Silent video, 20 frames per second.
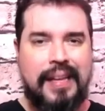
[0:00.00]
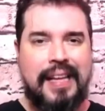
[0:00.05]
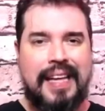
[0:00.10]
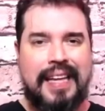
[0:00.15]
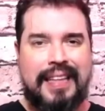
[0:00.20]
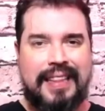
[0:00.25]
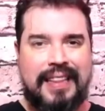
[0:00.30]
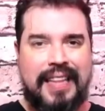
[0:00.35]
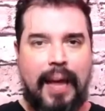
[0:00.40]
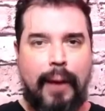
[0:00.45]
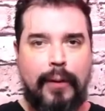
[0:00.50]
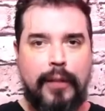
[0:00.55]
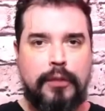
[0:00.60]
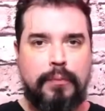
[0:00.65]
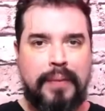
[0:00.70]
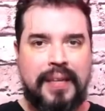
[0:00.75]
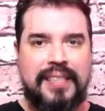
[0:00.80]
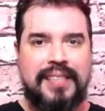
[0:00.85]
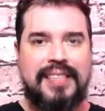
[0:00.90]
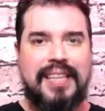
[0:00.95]
debes
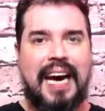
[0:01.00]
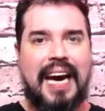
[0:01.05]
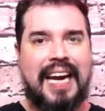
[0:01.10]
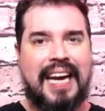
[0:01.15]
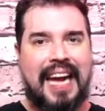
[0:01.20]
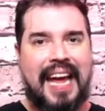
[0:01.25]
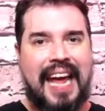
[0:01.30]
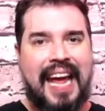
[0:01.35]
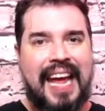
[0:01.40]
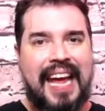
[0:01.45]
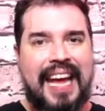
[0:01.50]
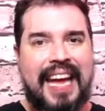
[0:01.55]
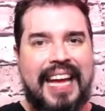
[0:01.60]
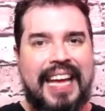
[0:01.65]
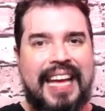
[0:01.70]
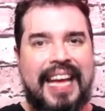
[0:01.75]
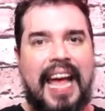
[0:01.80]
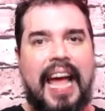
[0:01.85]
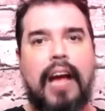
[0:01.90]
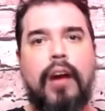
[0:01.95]
pensar en
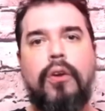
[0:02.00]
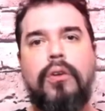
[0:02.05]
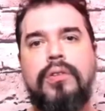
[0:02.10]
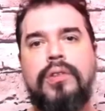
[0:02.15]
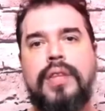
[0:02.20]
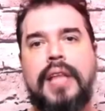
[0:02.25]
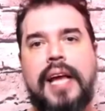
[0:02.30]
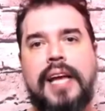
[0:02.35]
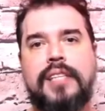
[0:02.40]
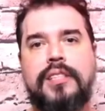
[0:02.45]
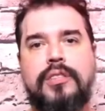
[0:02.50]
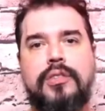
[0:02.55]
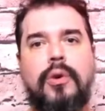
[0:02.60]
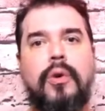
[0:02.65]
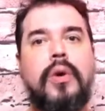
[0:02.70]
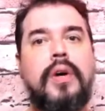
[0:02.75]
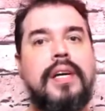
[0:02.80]
qué contexto